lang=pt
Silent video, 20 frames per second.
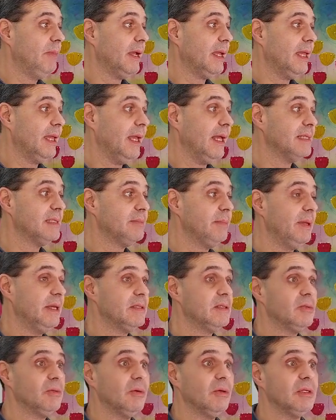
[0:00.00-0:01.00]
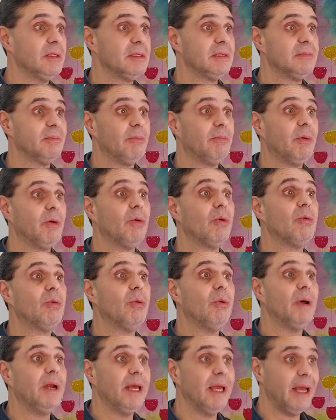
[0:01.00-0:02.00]
que as pessoas
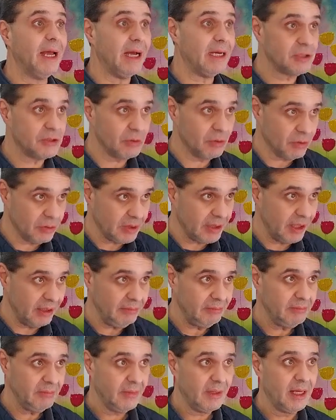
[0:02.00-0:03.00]
procurem ajuda